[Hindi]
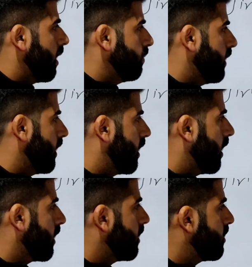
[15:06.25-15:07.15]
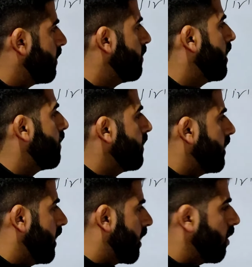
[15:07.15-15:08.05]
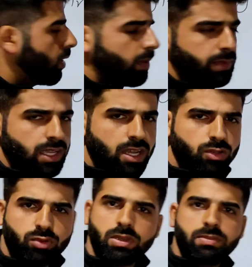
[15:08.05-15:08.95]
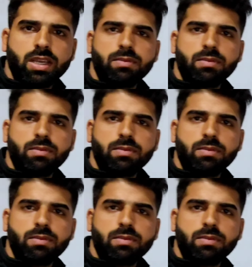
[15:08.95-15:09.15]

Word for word: अपने गार्डनर्स में भी आपने देखा होगा अपने आंगनों में भी